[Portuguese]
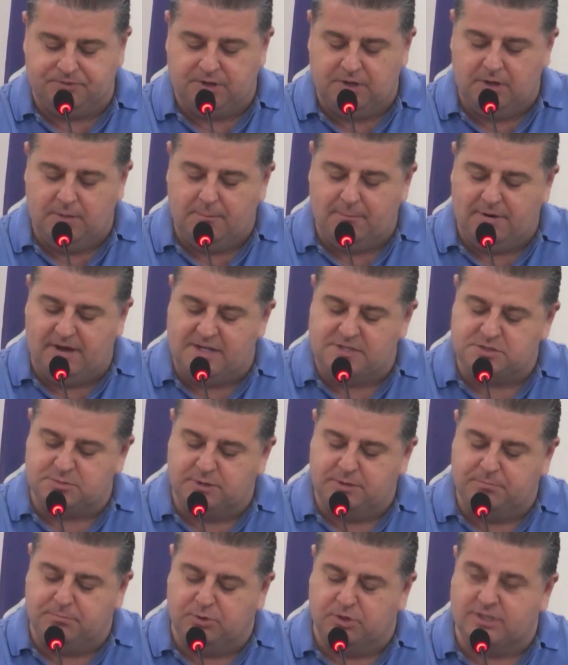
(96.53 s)
mais
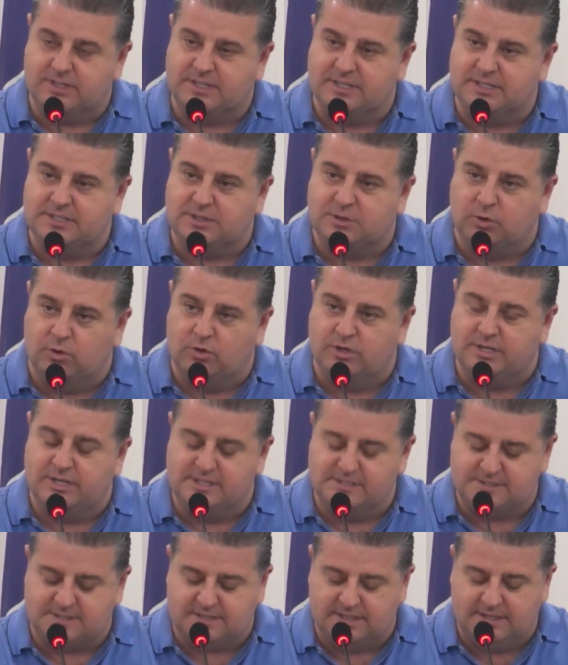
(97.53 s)
uma importante
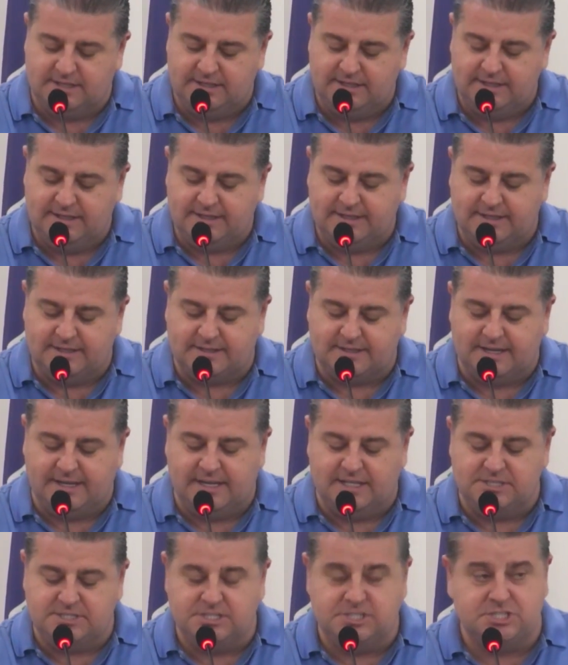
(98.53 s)
conquista que tem
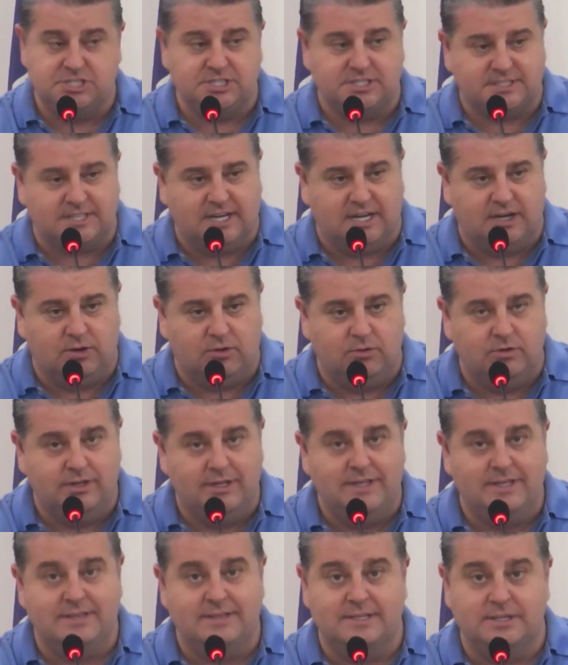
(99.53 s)
a digital
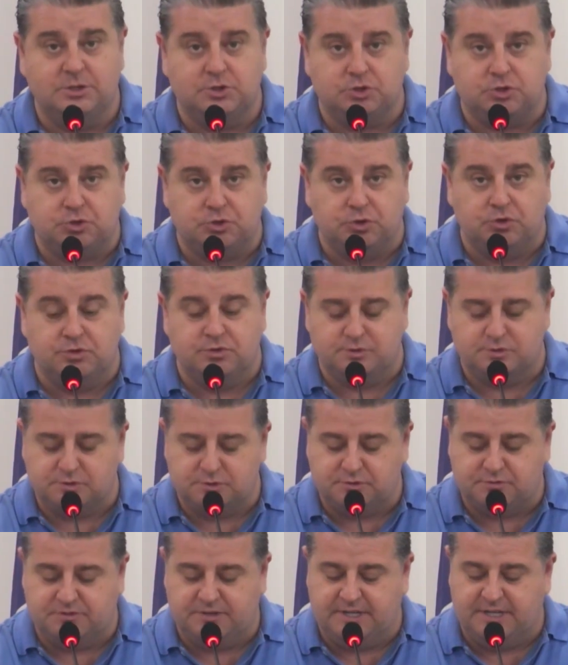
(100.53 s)
de todos
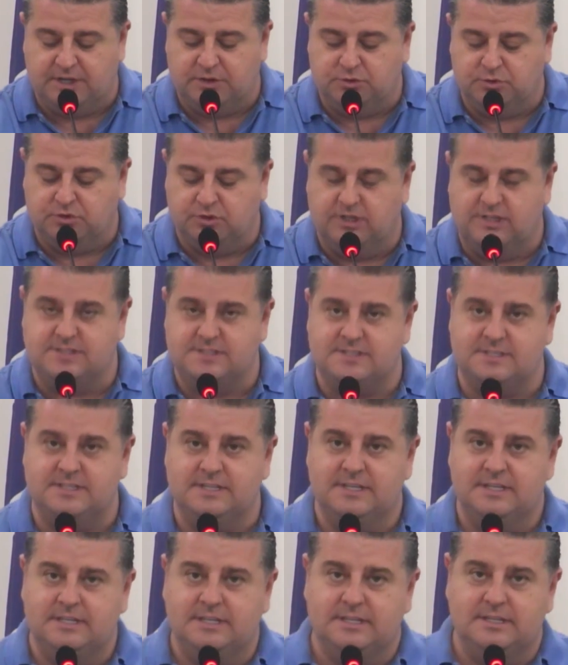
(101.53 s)
os vereadores
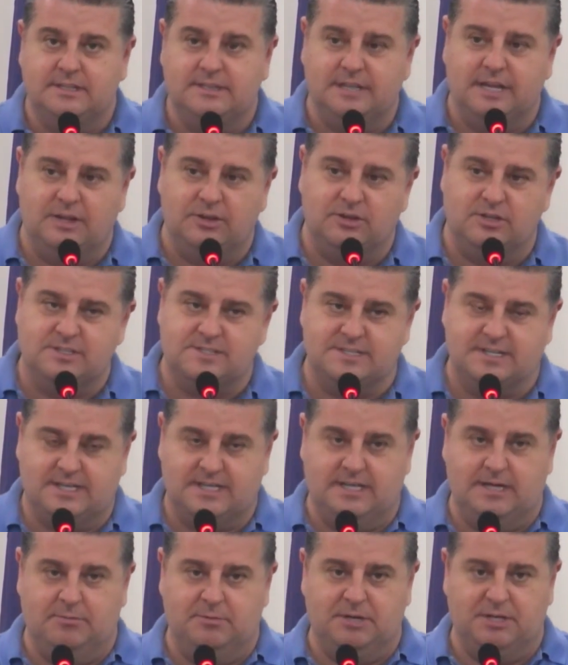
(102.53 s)
da nossa
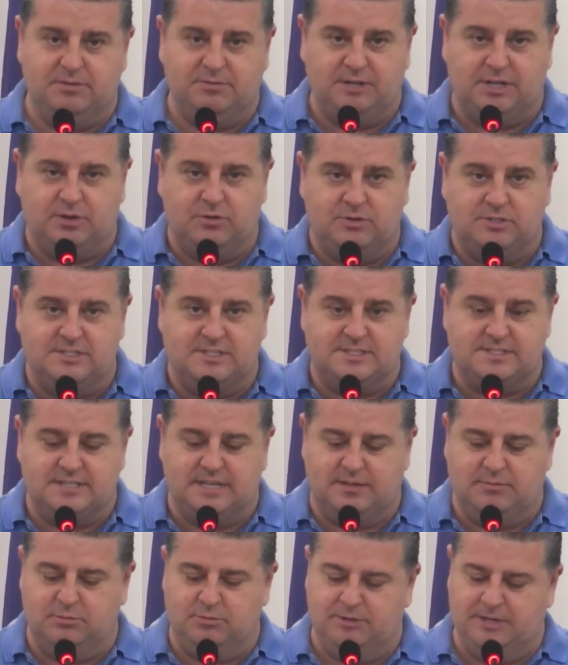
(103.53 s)
Câmara de Vereadores da
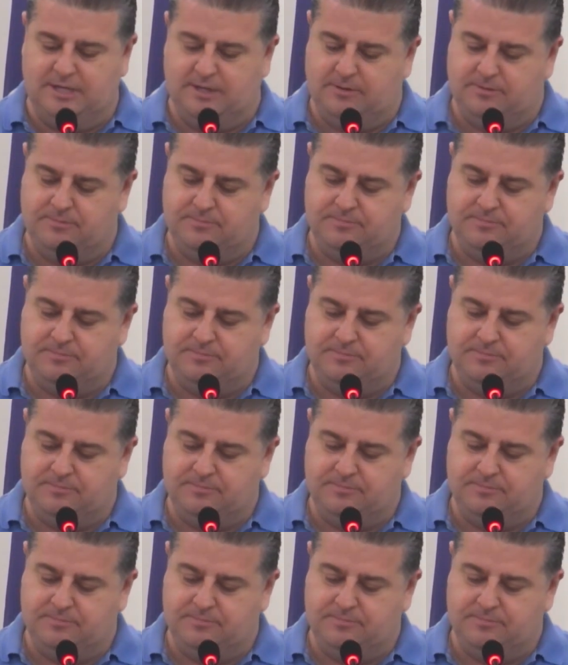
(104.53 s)
cidade de Blumenau.